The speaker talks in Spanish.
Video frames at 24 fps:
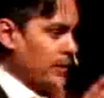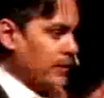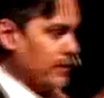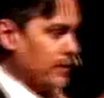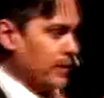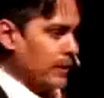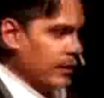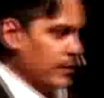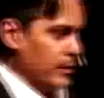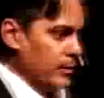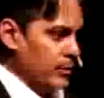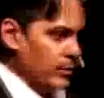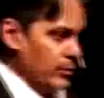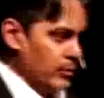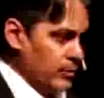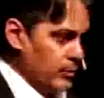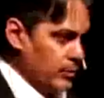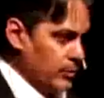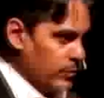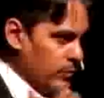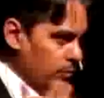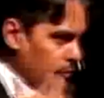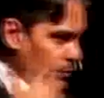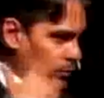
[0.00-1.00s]
interno
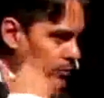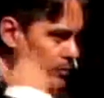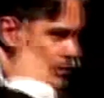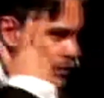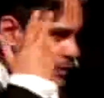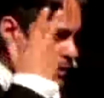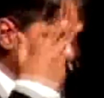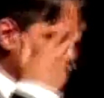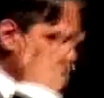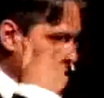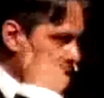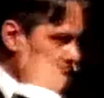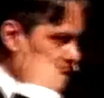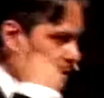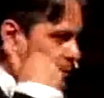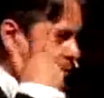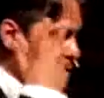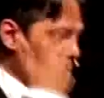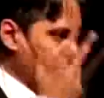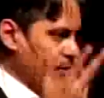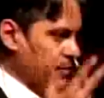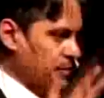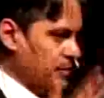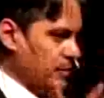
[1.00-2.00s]
nos indica y nos
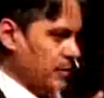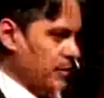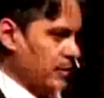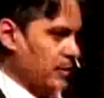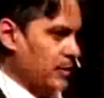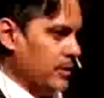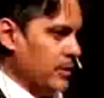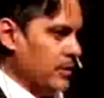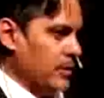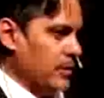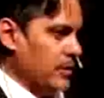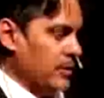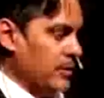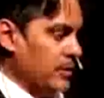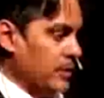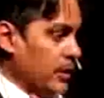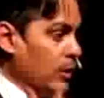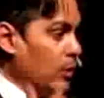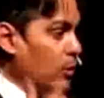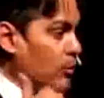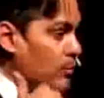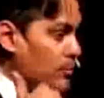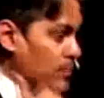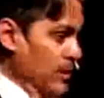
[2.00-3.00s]
dice,
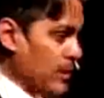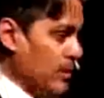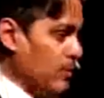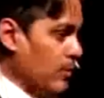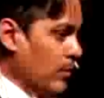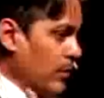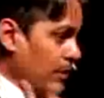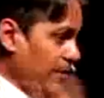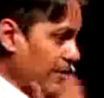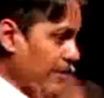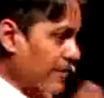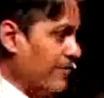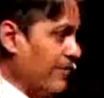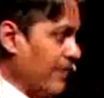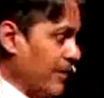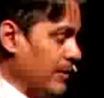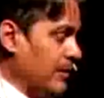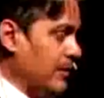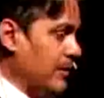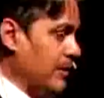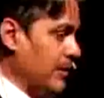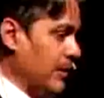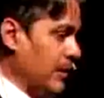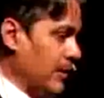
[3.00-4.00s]
tengo miedo a que
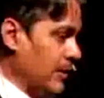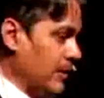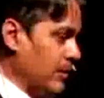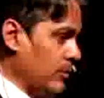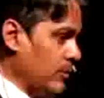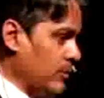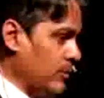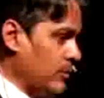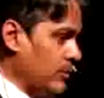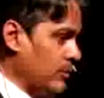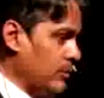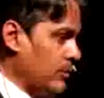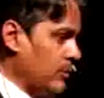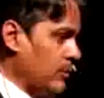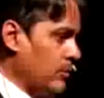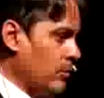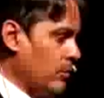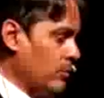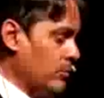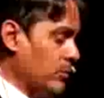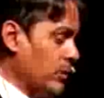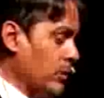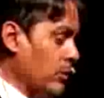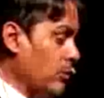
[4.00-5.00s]
falte algo,
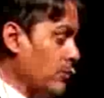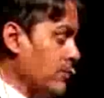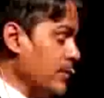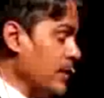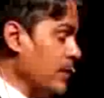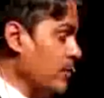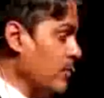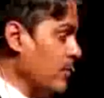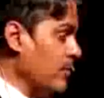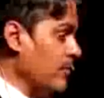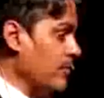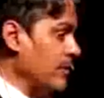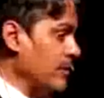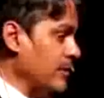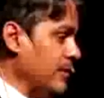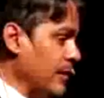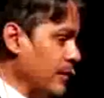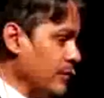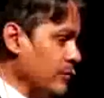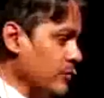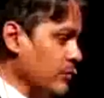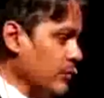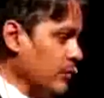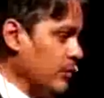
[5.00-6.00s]
o tengo miedo a
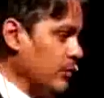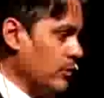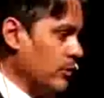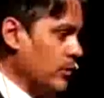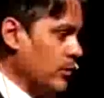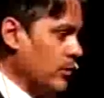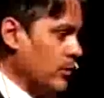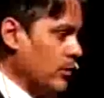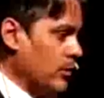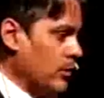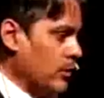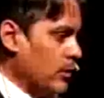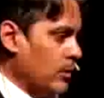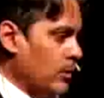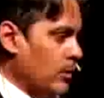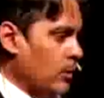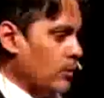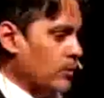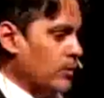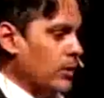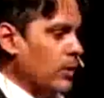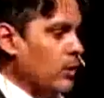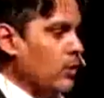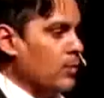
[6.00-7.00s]
faltar yo,
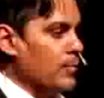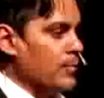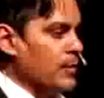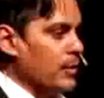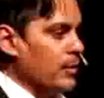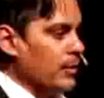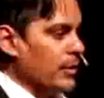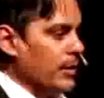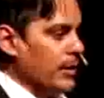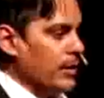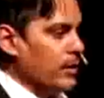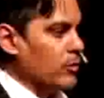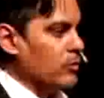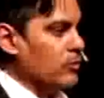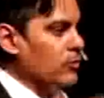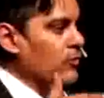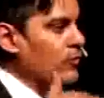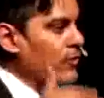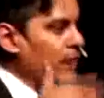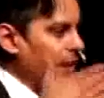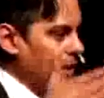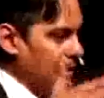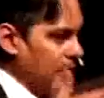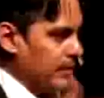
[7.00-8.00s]
o tengo miedo a que nos
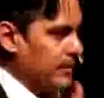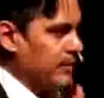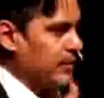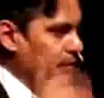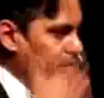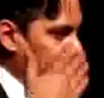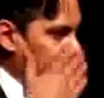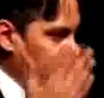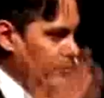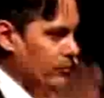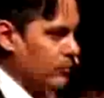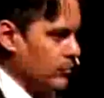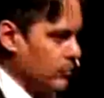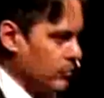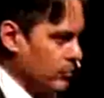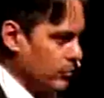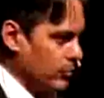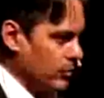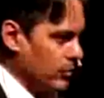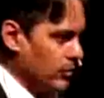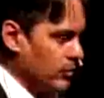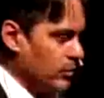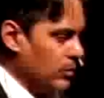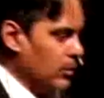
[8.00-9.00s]
falte en el
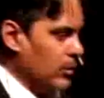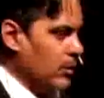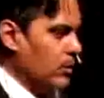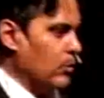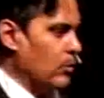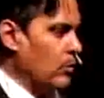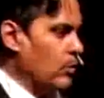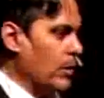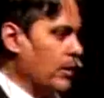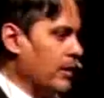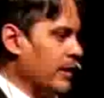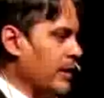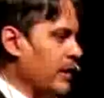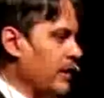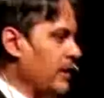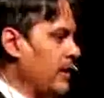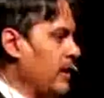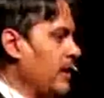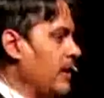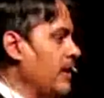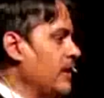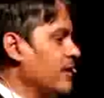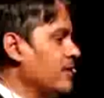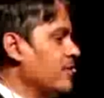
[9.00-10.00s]
futuro, o a que
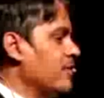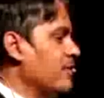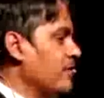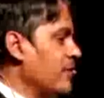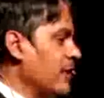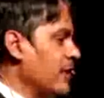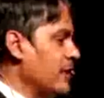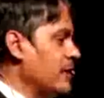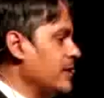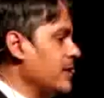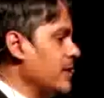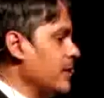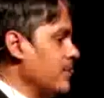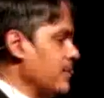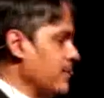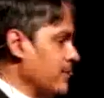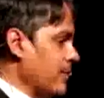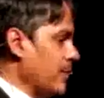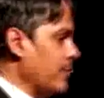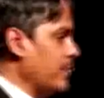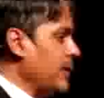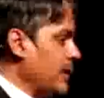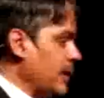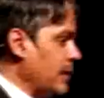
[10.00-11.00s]
les falte a mi
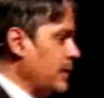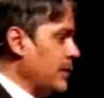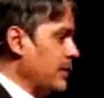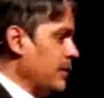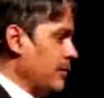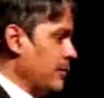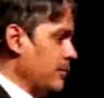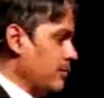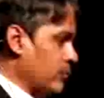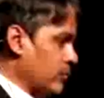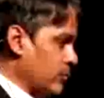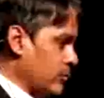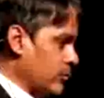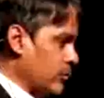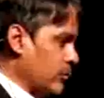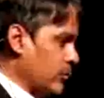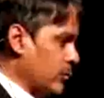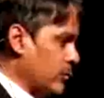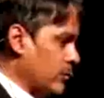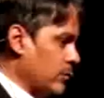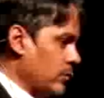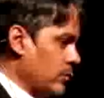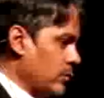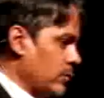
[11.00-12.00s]
familia en el
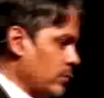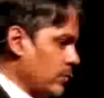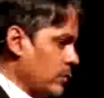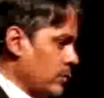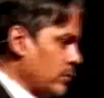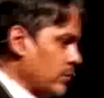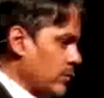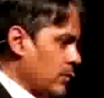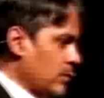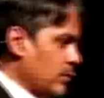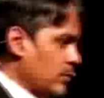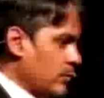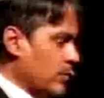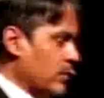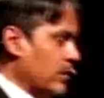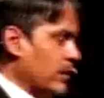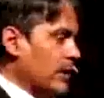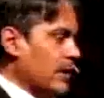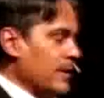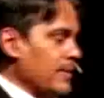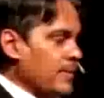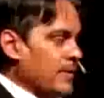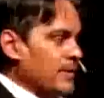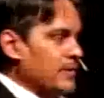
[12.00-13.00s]
futuro, porque
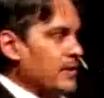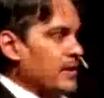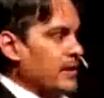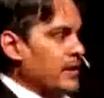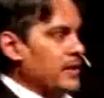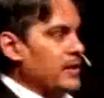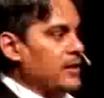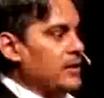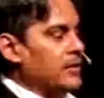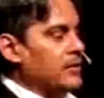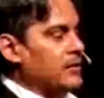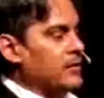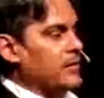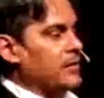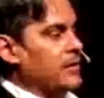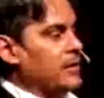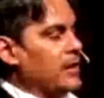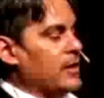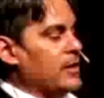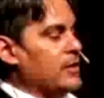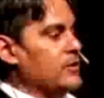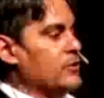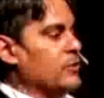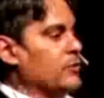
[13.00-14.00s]
¿qué pasaría si
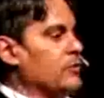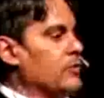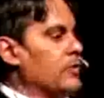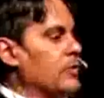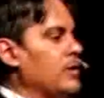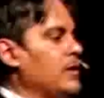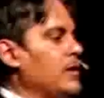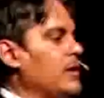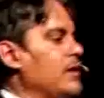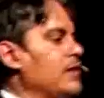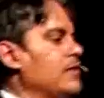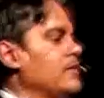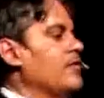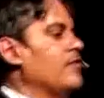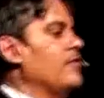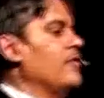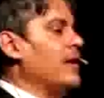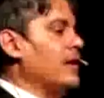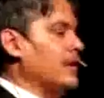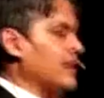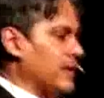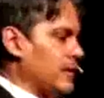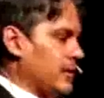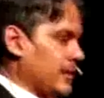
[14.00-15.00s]
a ellos les
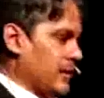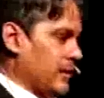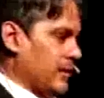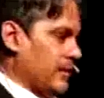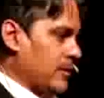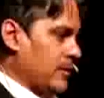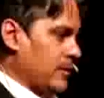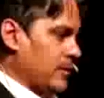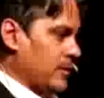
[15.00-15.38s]
falta?